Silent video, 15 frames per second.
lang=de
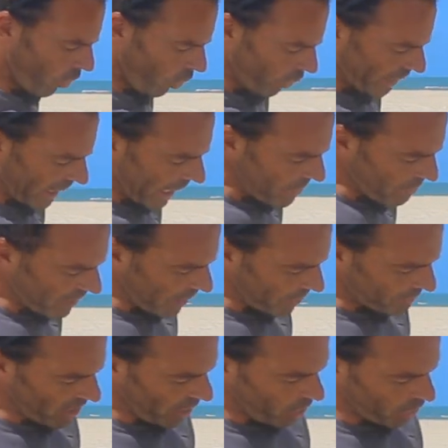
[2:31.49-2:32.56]
Und einmal
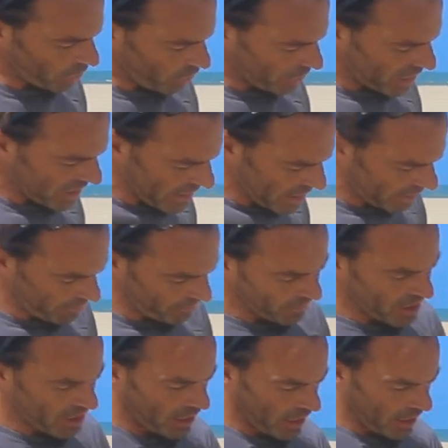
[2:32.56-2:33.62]
habt ihr auch noch hier
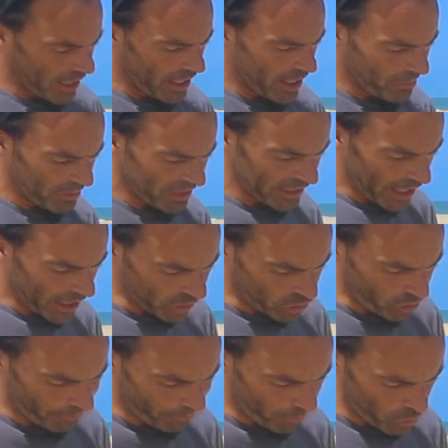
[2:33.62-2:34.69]
äh, bei den
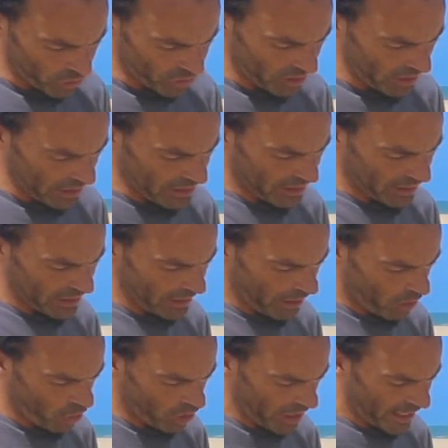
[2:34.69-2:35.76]
Anknüpfpunkten in der Regel
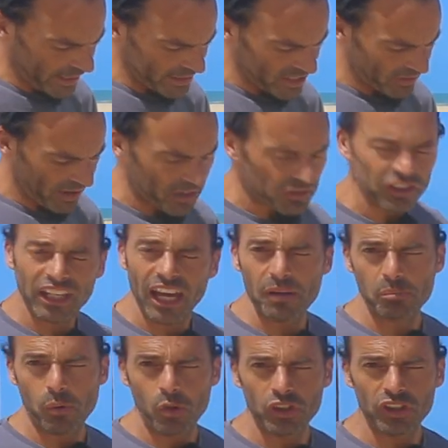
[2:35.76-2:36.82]
auch ein, zwei oder drei
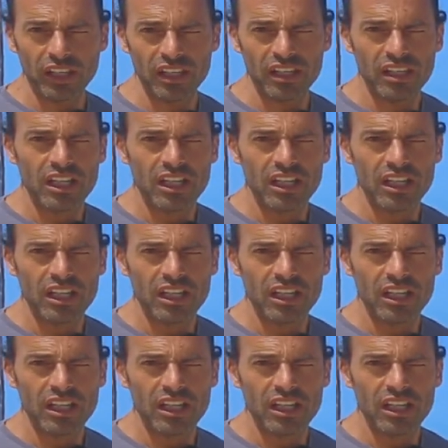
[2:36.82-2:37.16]
Punkte